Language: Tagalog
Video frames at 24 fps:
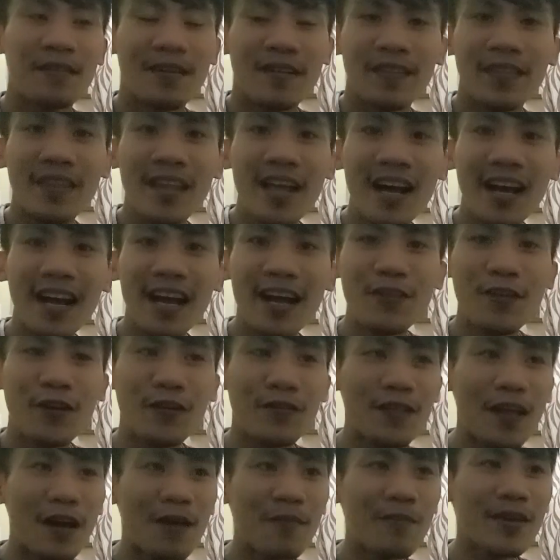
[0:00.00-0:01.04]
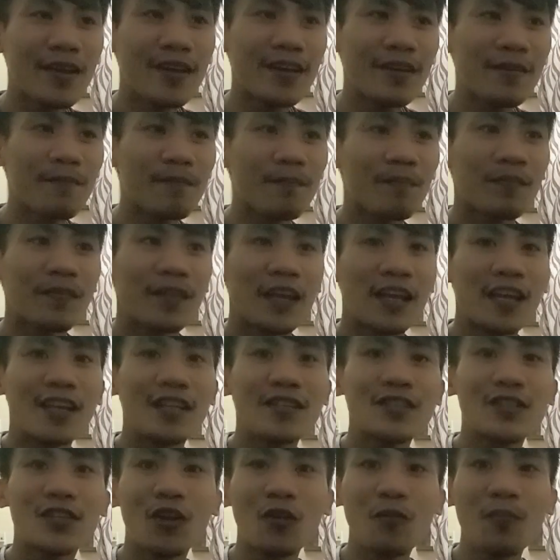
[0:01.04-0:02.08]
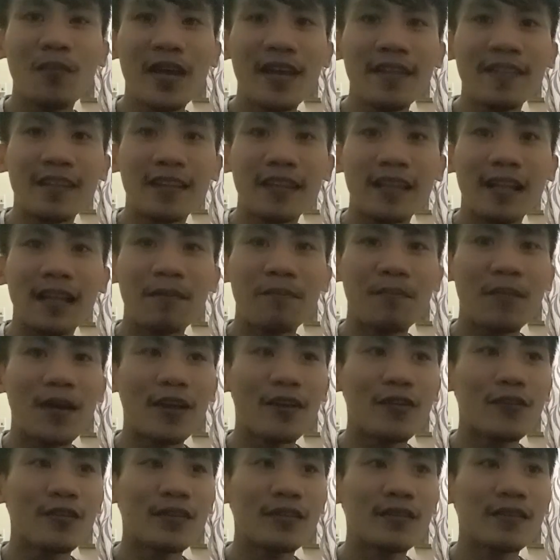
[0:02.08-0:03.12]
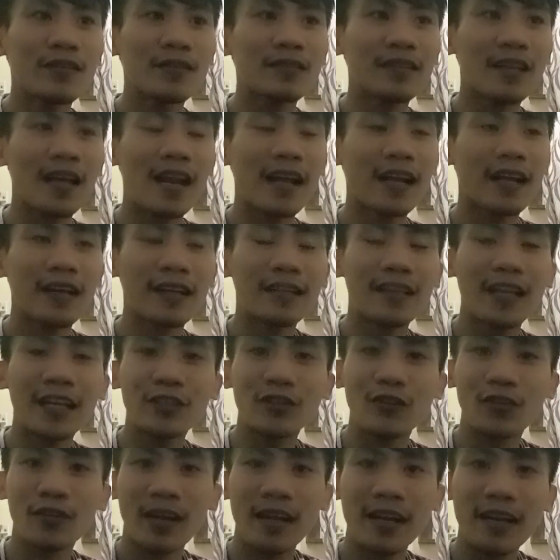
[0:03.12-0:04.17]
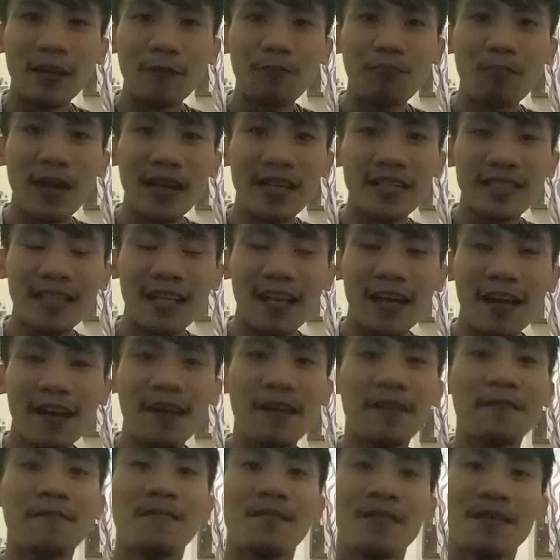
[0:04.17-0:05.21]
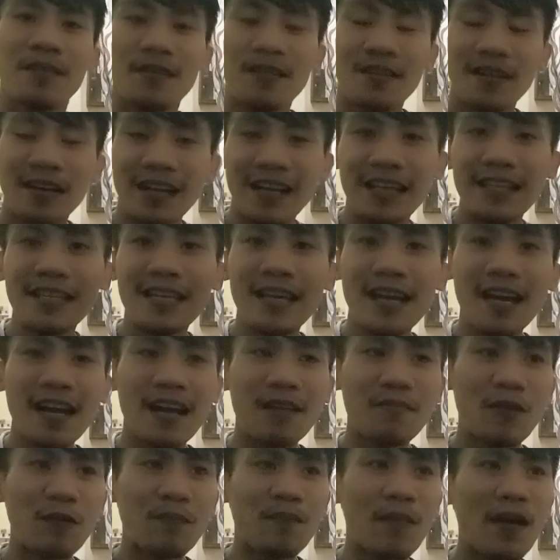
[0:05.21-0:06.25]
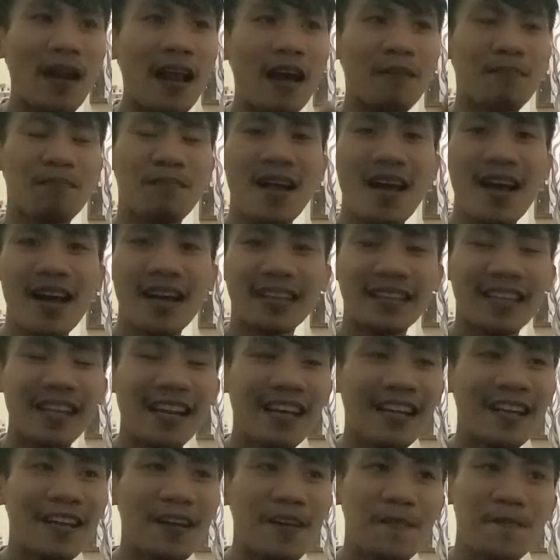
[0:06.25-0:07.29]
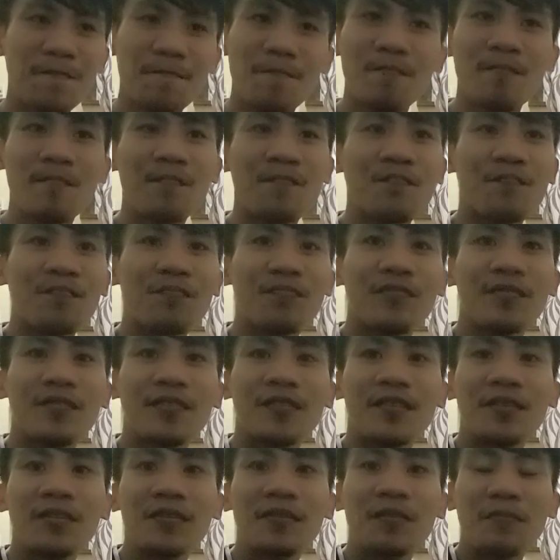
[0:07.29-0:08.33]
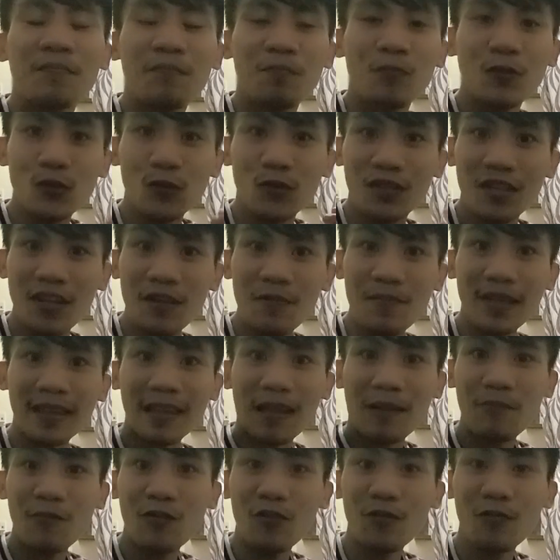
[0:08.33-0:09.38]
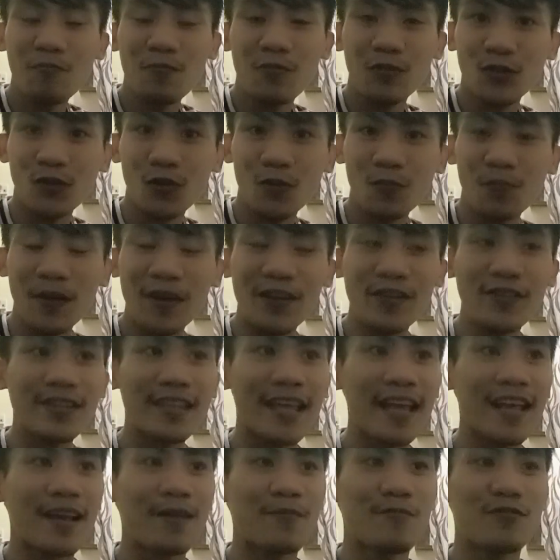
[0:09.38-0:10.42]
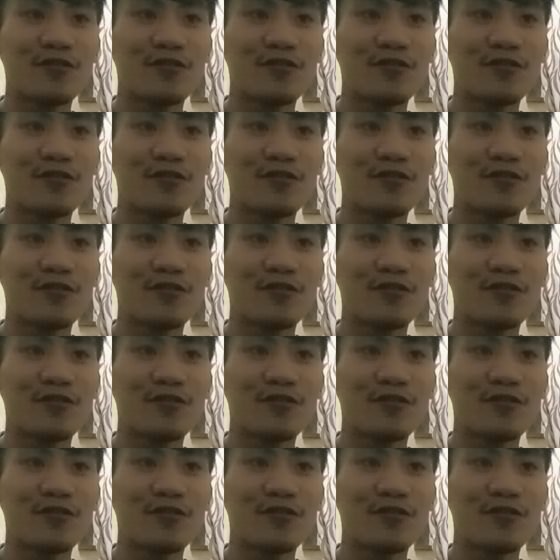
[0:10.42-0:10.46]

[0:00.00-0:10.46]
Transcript: nakakaano, ang daming instrument, merong talagang natural effects na ganyan, may palakpak, talagang busog na yung mata mo, busog pa yung tenga mo